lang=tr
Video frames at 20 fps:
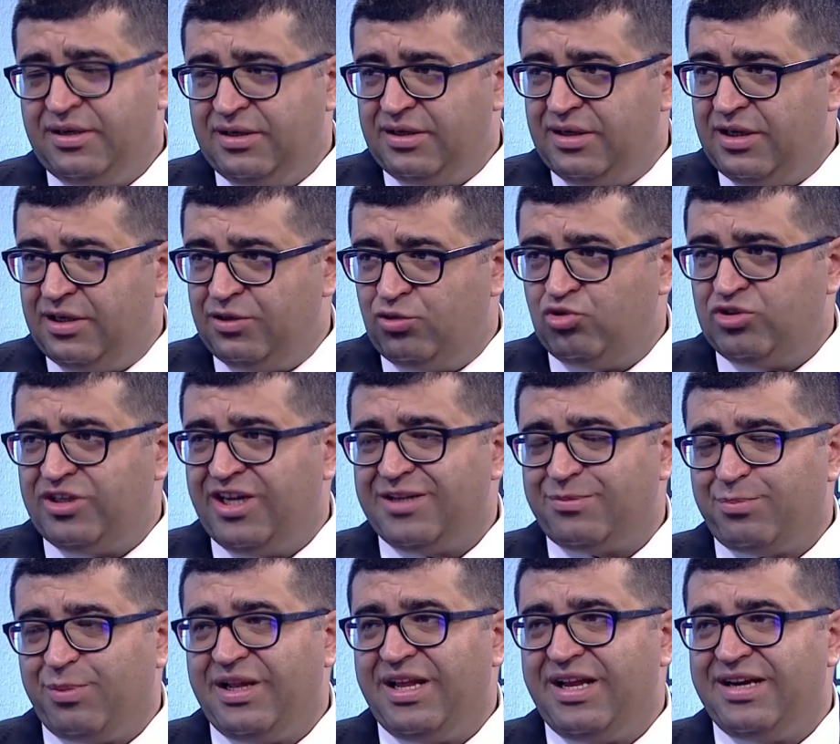e,
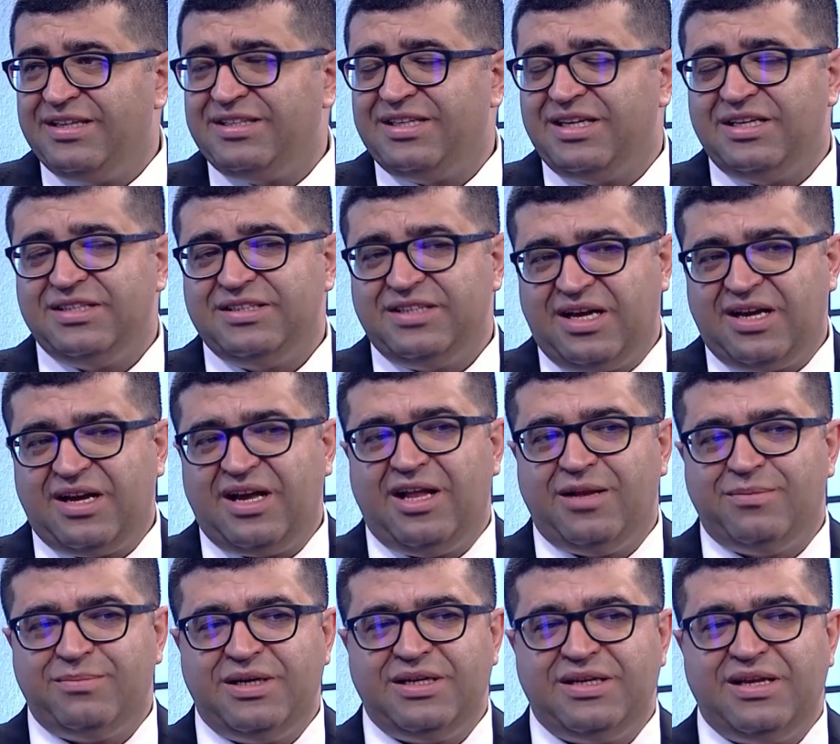düzeltmeler niteliğinde
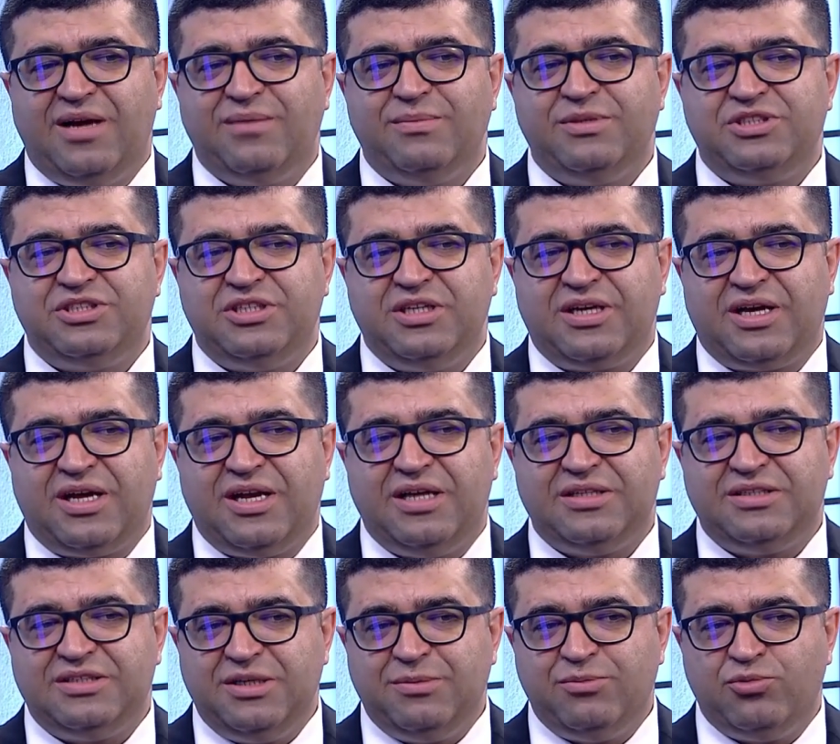kalmaya devam edeceği kanaatindeyim.